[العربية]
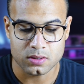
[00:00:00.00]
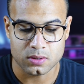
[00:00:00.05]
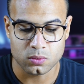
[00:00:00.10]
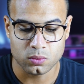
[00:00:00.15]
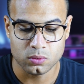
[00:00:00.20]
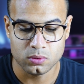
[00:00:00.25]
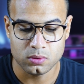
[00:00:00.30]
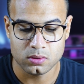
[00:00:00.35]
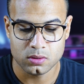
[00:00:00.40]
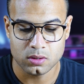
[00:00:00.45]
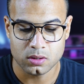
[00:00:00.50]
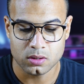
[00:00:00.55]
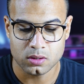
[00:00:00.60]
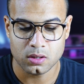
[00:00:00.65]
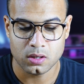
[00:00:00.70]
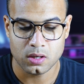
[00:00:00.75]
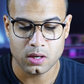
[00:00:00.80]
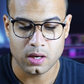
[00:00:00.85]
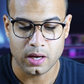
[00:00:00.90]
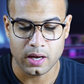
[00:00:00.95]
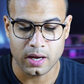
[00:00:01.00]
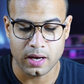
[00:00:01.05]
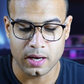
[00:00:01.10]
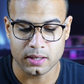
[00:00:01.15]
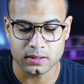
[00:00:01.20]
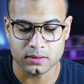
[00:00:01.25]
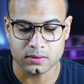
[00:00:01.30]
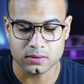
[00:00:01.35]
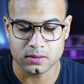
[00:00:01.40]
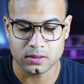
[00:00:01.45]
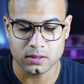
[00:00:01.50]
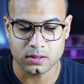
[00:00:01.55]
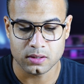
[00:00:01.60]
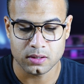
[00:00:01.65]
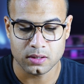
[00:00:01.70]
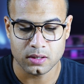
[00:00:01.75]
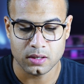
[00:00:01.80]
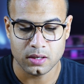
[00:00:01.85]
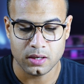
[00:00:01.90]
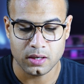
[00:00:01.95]
suit and
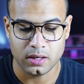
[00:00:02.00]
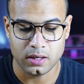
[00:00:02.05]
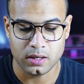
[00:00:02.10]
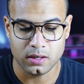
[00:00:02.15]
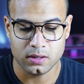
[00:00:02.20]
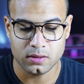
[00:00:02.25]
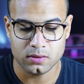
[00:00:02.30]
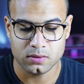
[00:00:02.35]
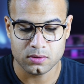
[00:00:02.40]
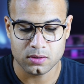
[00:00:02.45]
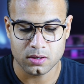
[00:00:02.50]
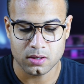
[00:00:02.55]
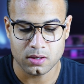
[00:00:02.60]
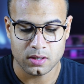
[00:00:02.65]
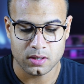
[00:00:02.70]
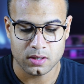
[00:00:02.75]
eat